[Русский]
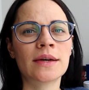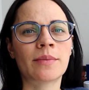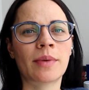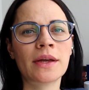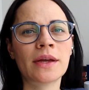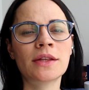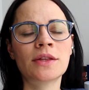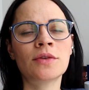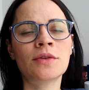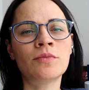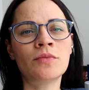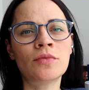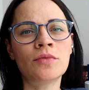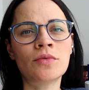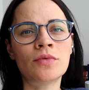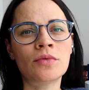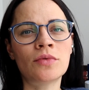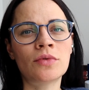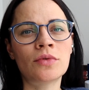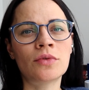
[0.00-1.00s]

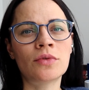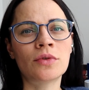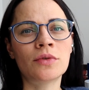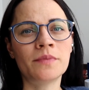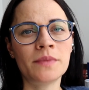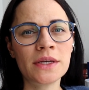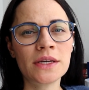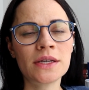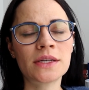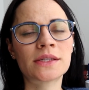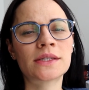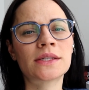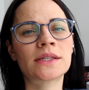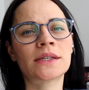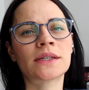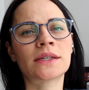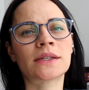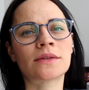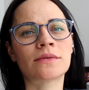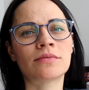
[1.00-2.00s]
Поэтому
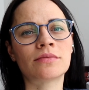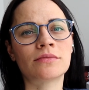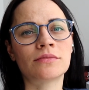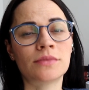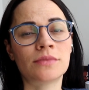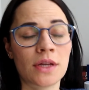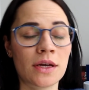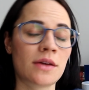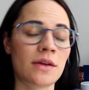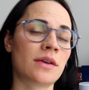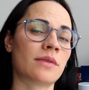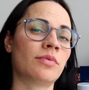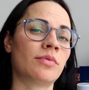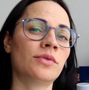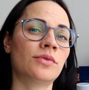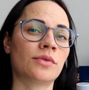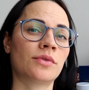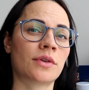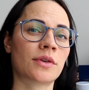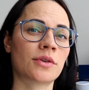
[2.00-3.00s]
миксы, да,
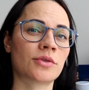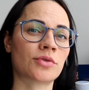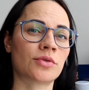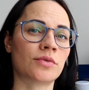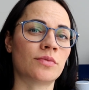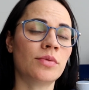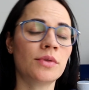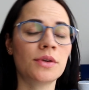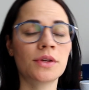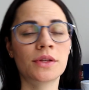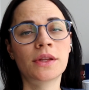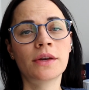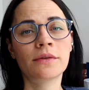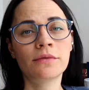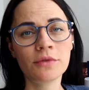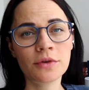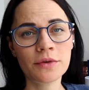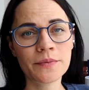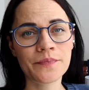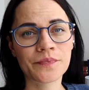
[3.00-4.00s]
работают хорошо. Более
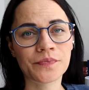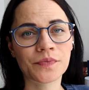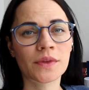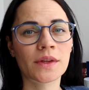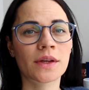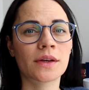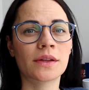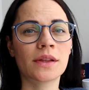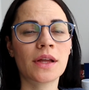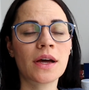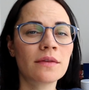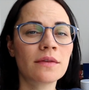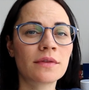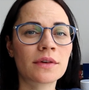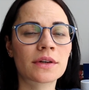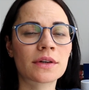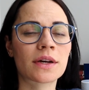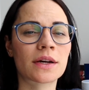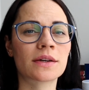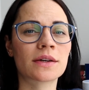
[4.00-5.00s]
того,
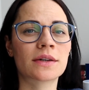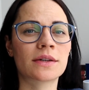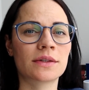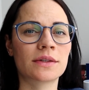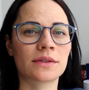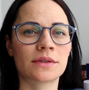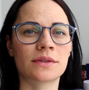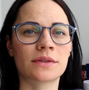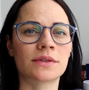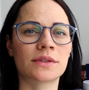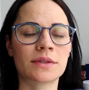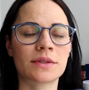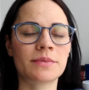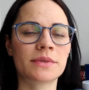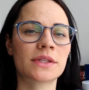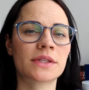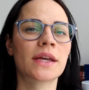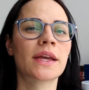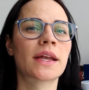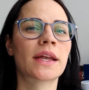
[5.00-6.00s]
лавр, как э,
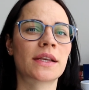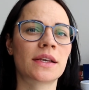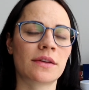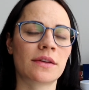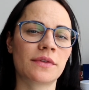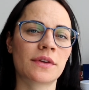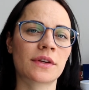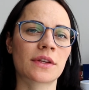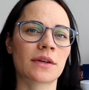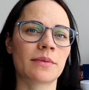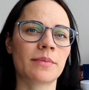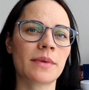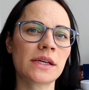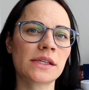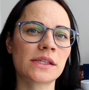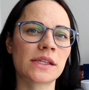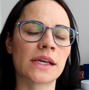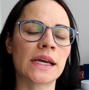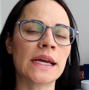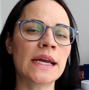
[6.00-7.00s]
самостоятельное эфирное
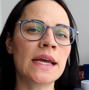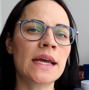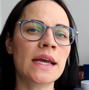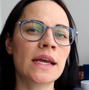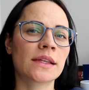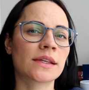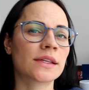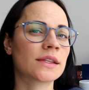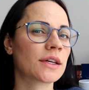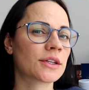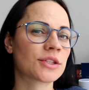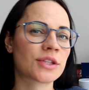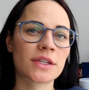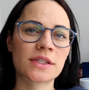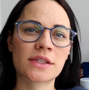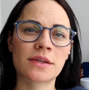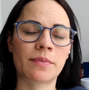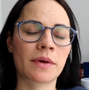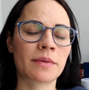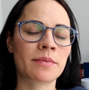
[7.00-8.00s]
масло, не так
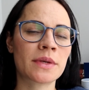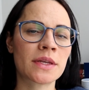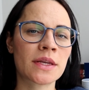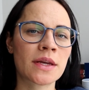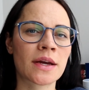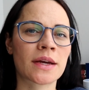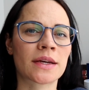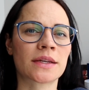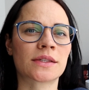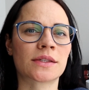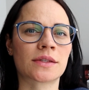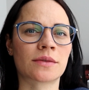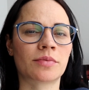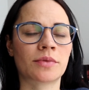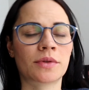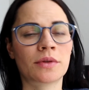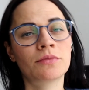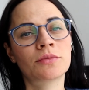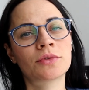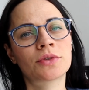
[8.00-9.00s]
часто применяется,
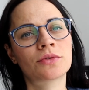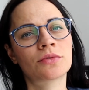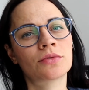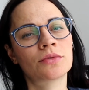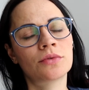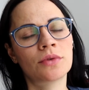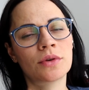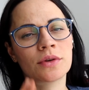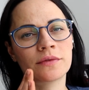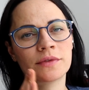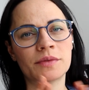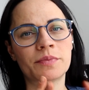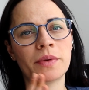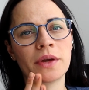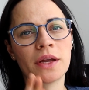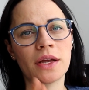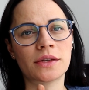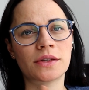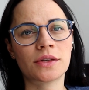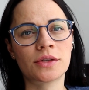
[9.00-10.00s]
потому что на ну,
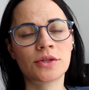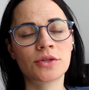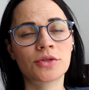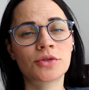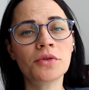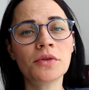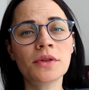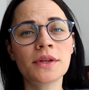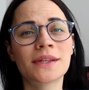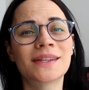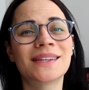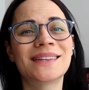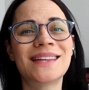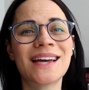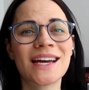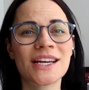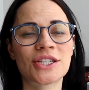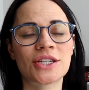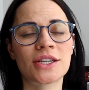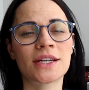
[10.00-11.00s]
восприятие тяжелое, да
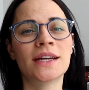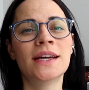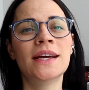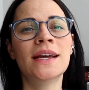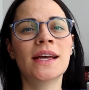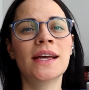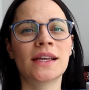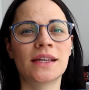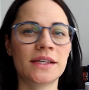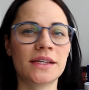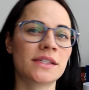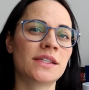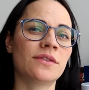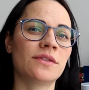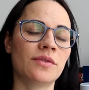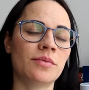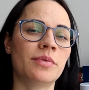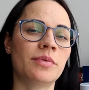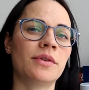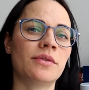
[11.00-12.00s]
даже
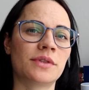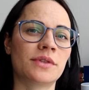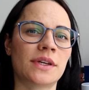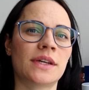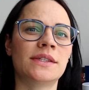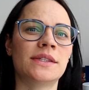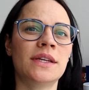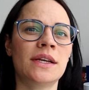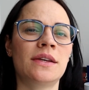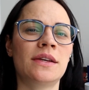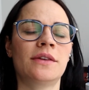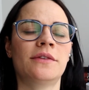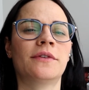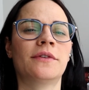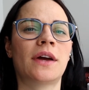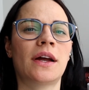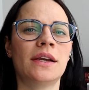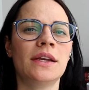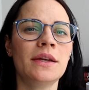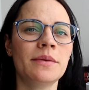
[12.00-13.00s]
если вы берете отдельный
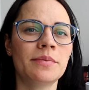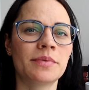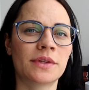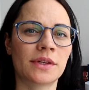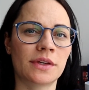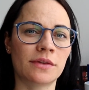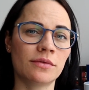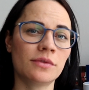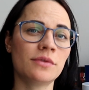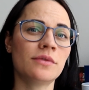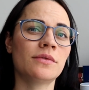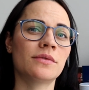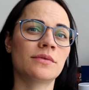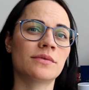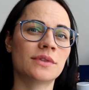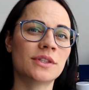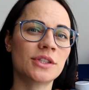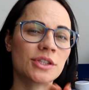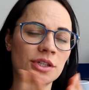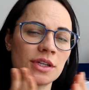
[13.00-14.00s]
эвкалипт, его
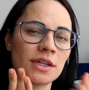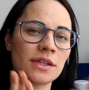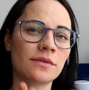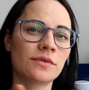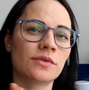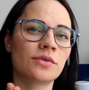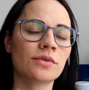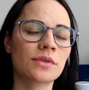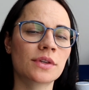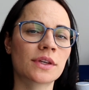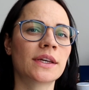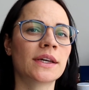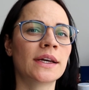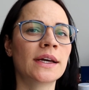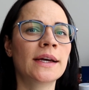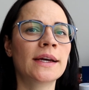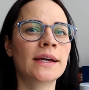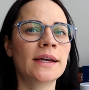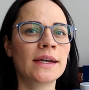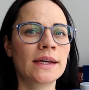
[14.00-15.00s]
дышать
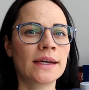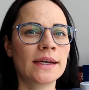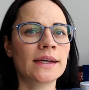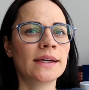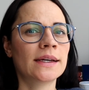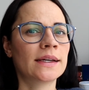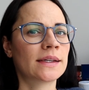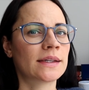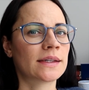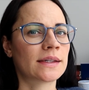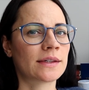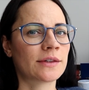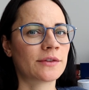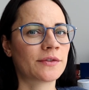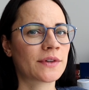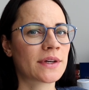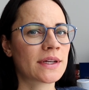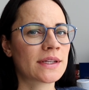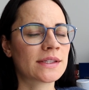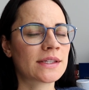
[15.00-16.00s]
все-таки э,
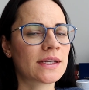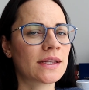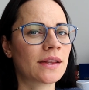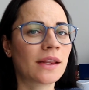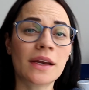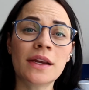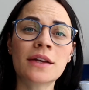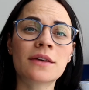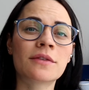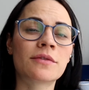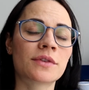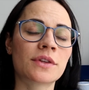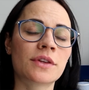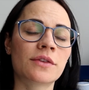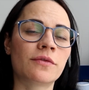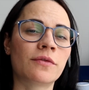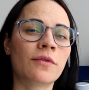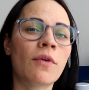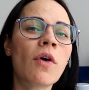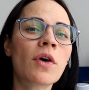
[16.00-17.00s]
в
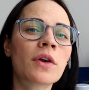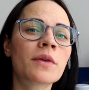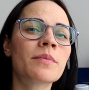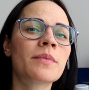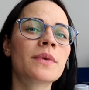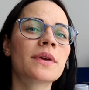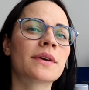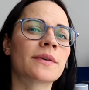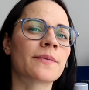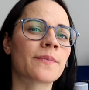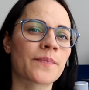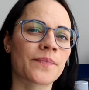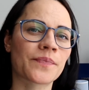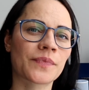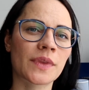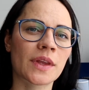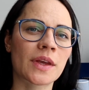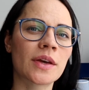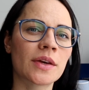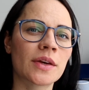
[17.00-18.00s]
концентрированной форме
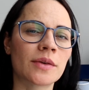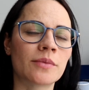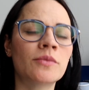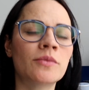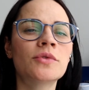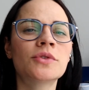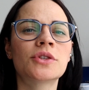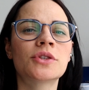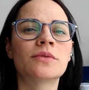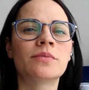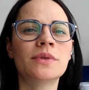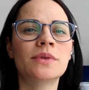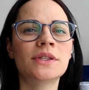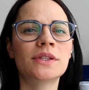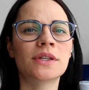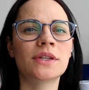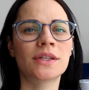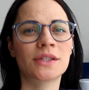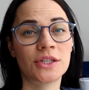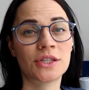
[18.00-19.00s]
может
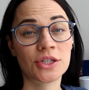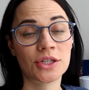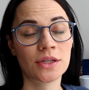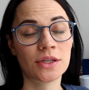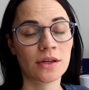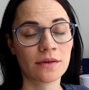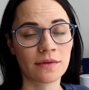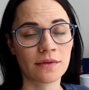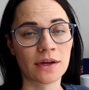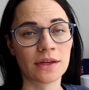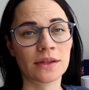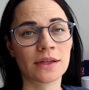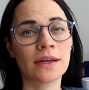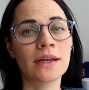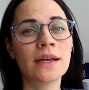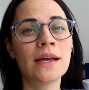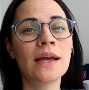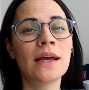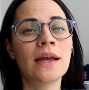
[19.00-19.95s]
быть тяжеловато.